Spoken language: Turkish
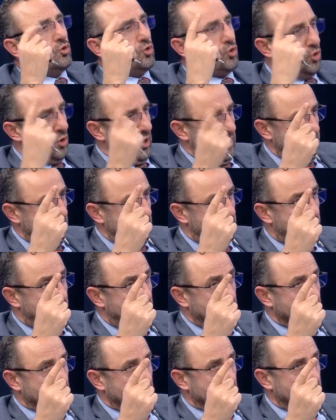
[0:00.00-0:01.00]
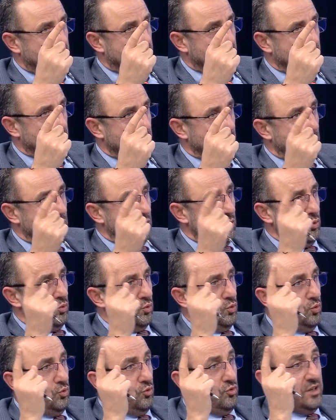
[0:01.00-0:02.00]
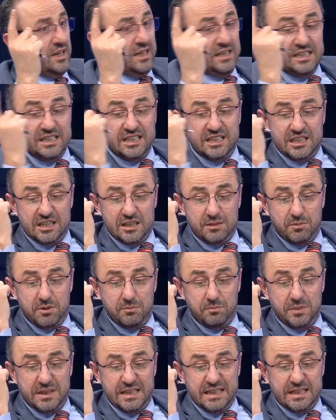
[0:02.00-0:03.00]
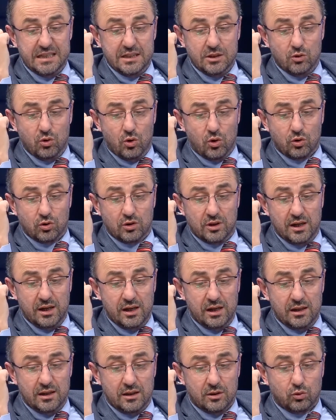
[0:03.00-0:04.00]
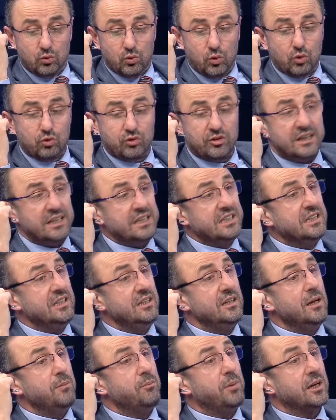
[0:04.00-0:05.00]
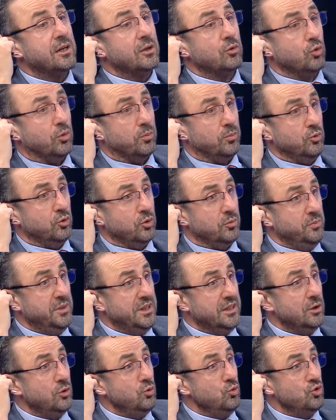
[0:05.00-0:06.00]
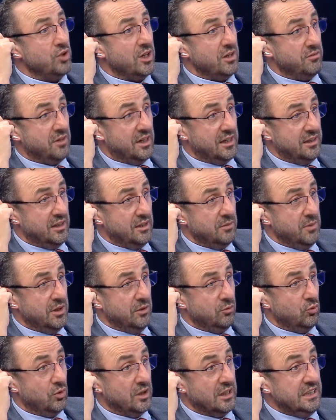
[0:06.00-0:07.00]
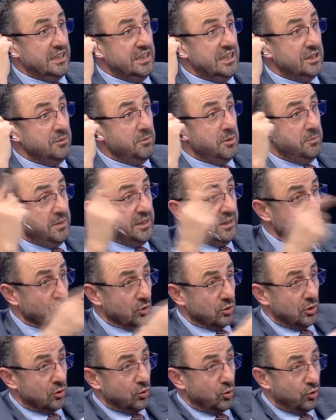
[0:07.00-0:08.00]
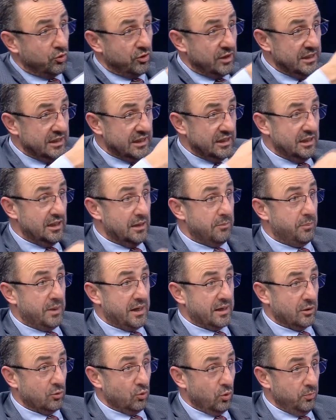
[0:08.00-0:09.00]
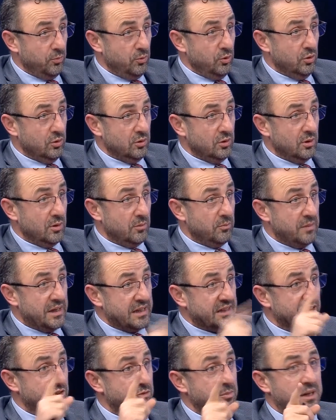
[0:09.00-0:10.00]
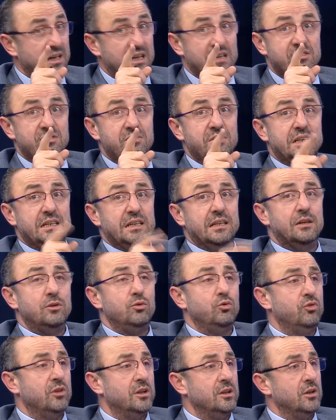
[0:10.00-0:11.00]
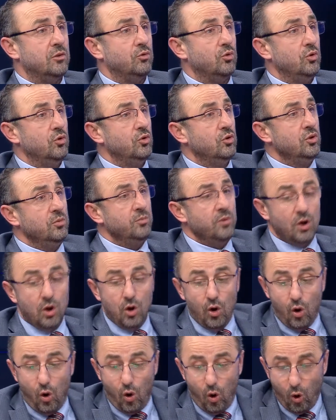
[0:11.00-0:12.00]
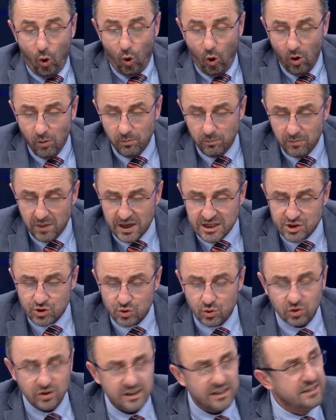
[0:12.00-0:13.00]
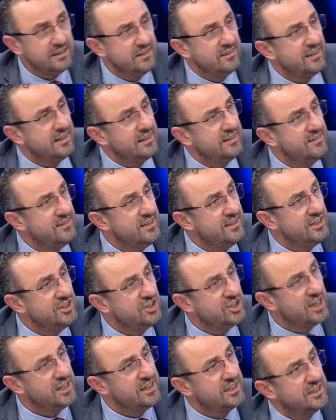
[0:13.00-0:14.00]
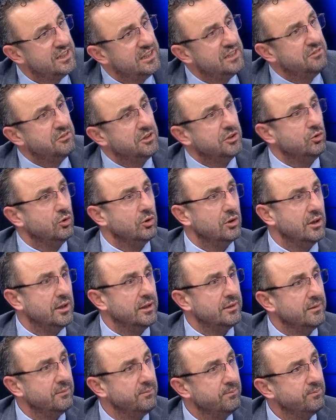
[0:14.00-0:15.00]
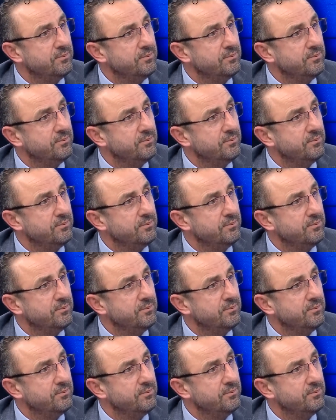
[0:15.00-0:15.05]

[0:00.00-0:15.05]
Şu anda bankalar %21.92 ile para topluyor. 1 ile 3 ay vadeli mevduat. 21.92 ile para topluyor. Merkez Bankası verileri üzerinden söylüyorum. 15.48'de ticari kredi veriyorlar.